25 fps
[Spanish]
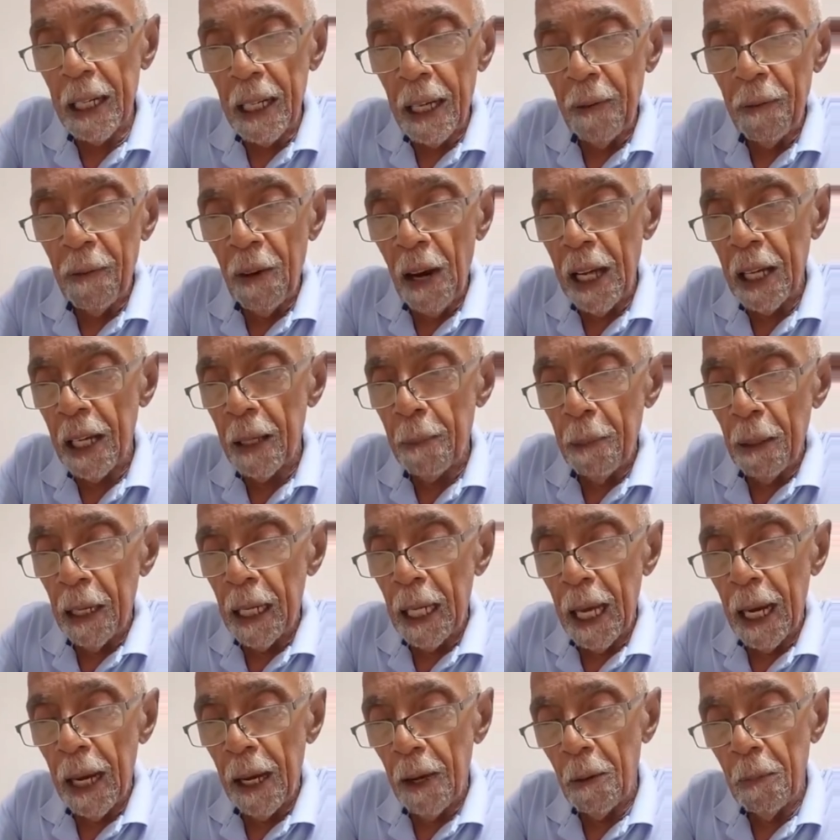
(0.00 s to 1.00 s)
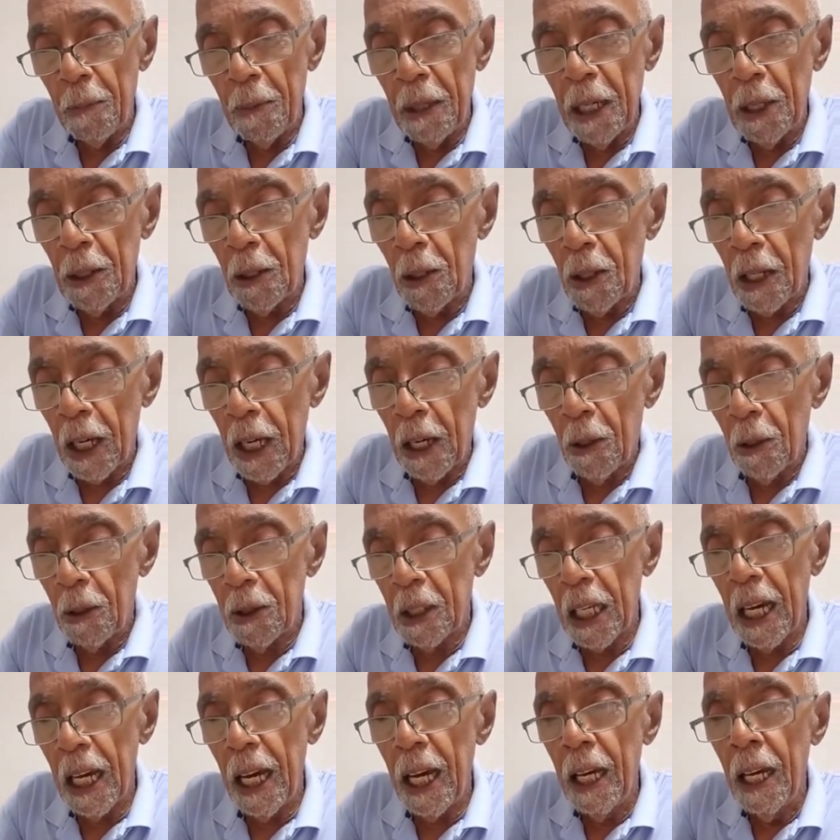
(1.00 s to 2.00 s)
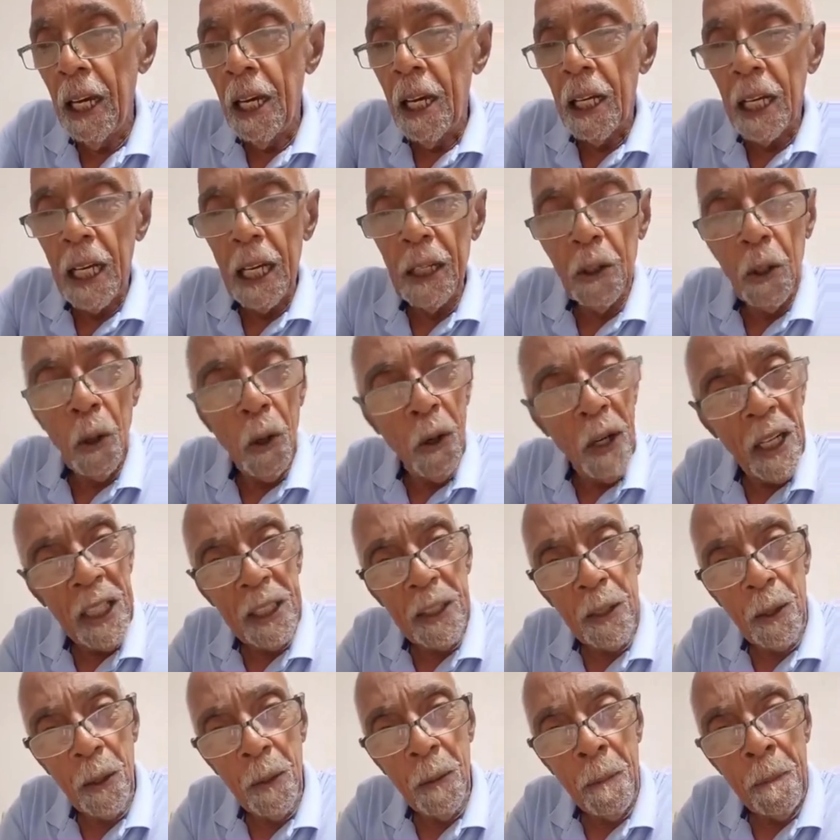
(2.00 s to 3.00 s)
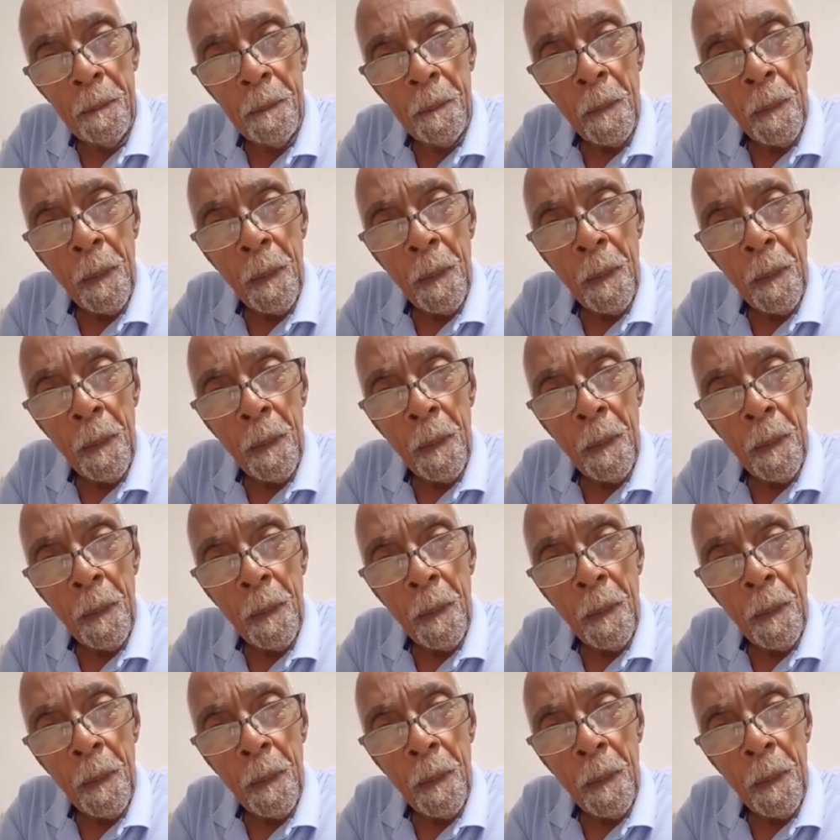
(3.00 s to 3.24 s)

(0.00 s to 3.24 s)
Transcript: que Frankie peleara conmigo, que José, que todo esto.